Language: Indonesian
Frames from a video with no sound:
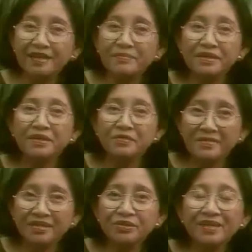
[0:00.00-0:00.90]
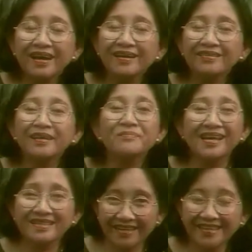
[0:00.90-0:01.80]
Kami di rumah sudah
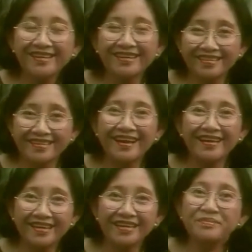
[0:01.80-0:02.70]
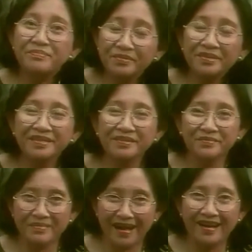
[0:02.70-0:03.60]
terbiasa dengan tidak ada ibu di
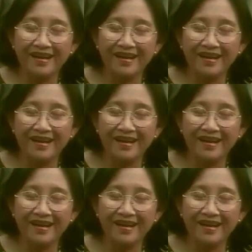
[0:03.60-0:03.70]
rumah.